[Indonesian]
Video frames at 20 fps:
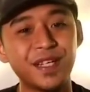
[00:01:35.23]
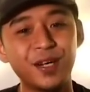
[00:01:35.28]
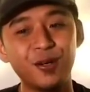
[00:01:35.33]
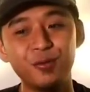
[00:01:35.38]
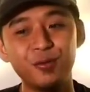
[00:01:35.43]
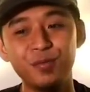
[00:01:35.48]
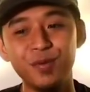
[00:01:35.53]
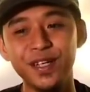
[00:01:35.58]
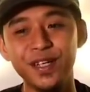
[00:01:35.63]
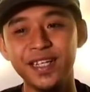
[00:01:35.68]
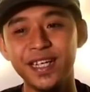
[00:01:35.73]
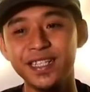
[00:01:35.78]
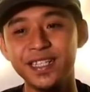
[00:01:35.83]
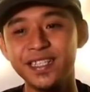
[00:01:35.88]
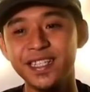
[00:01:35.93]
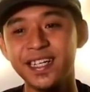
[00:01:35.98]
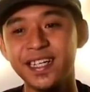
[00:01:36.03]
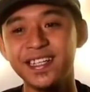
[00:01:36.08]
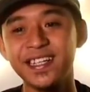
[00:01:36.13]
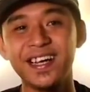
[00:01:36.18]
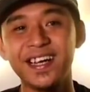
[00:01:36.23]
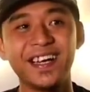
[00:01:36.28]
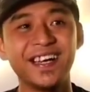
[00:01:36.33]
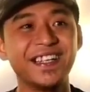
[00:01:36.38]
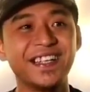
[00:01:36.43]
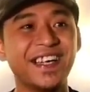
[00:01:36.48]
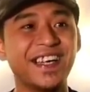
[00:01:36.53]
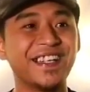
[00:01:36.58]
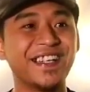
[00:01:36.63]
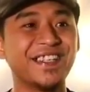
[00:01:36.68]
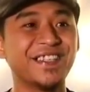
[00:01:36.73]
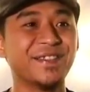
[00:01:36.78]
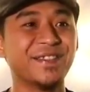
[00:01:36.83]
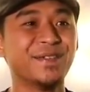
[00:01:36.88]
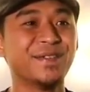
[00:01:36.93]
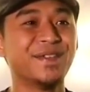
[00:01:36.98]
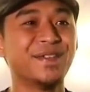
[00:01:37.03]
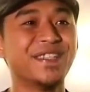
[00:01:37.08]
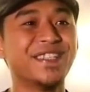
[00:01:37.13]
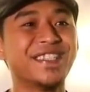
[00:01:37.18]
yang ngubungin dan chat akhirnya kan
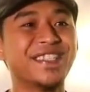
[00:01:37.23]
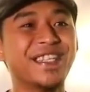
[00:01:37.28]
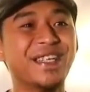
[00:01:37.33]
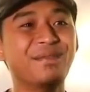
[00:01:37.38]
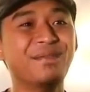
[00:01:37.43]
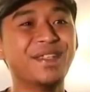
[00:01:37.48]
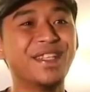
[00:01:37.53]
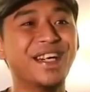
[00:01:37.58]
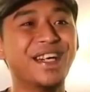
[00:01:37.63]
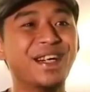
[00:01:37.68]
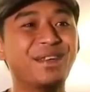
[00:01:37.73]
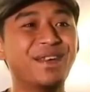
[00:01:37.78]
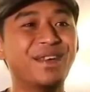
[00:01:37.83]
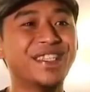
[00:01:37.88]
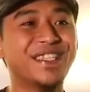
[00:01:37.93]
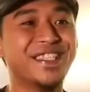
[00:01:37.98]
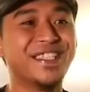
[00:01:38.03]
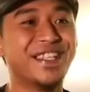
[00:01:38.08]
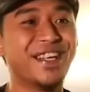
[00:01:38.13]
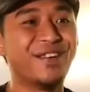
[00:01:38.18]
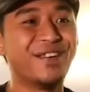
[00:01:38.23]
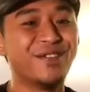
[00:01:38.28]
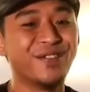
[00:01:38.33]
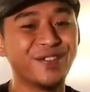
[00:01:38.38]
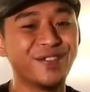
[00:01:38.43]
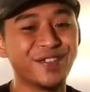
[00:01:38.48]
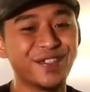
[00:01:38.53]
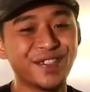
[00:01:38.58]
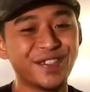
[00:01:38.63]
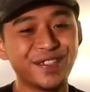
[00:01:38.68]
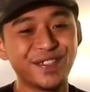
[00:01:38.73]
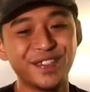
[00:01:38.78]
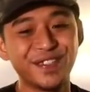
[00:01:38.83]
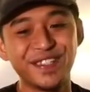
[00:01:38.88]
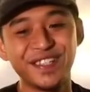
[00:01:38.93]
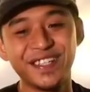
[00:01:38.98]
saya minta ke Mas Indra iya. untuk